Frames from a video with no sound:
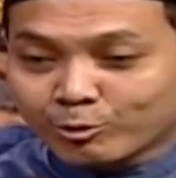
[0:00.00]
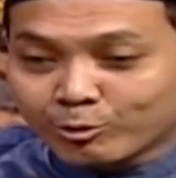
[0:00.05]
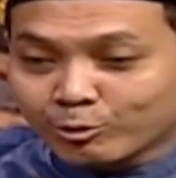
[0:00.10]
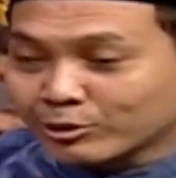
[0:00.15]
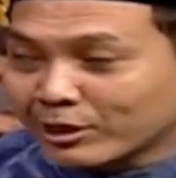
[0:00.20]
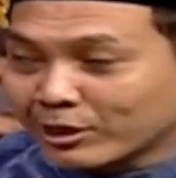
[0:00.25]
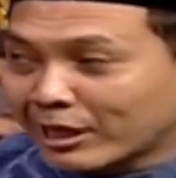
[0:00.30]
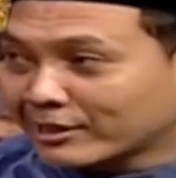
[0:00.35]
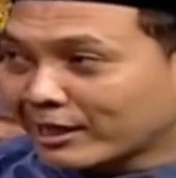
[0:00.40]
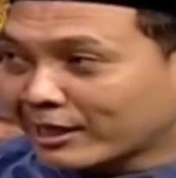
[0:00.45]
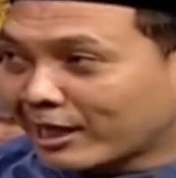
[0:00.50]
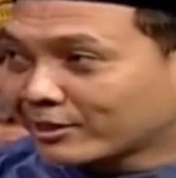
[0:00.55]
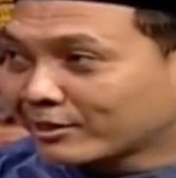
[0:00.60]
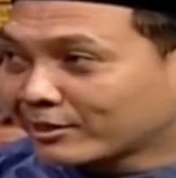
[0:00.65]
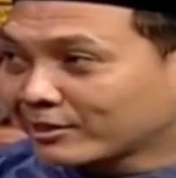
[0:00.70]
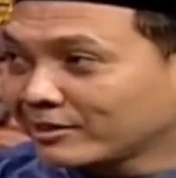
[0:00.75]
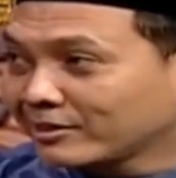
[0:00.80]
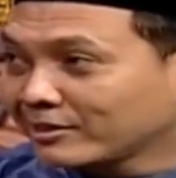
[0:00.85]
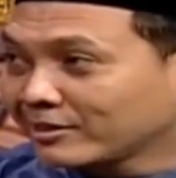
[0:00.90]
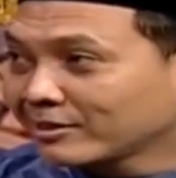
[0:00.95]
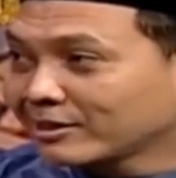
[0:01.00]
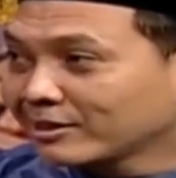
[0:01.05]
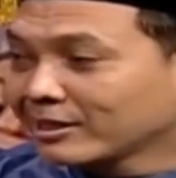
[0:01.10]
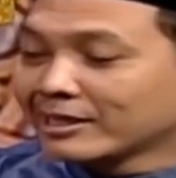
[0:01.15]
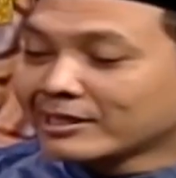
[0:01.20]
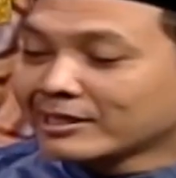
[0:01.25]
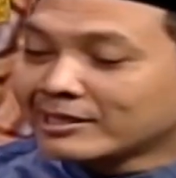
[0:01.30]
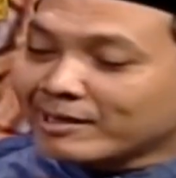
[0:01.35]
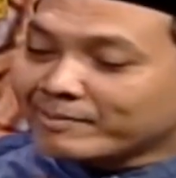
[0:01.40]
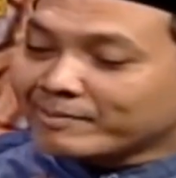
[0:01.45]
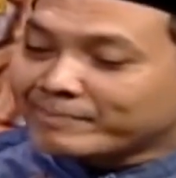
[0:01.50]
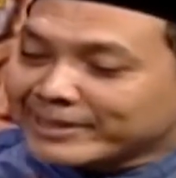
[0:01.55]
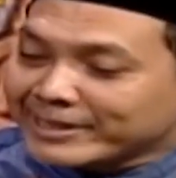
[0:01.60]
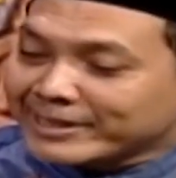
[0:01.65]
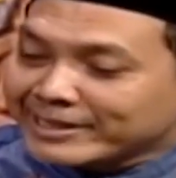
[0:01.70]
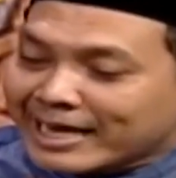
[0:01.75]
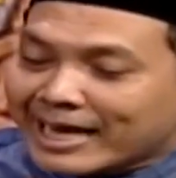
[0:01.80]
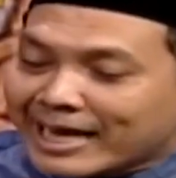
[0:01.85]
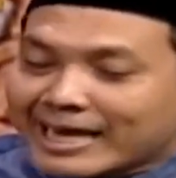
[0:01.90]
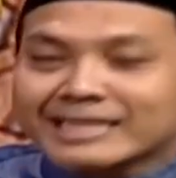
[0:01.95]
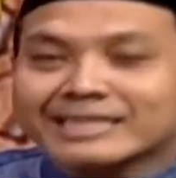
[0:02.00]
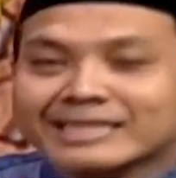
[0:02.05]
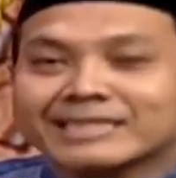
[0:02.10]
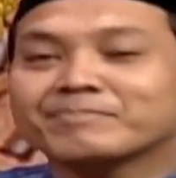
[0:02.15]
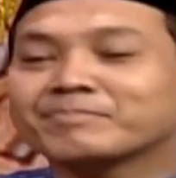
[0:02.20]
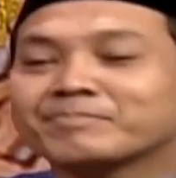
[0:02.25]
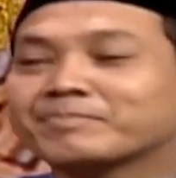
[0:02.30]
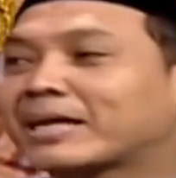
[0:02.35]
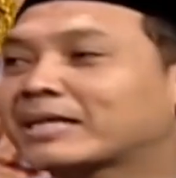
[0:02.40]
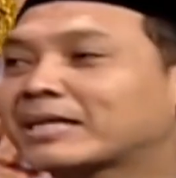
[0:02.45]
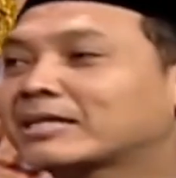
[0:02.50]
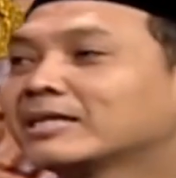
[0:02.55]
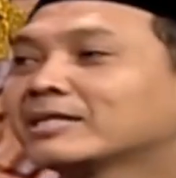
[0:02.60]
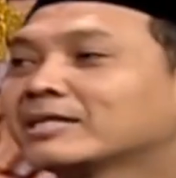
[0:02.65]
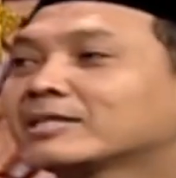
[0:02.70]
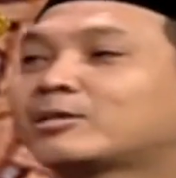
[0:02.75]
dosa tadi, dia pindah ke tempat.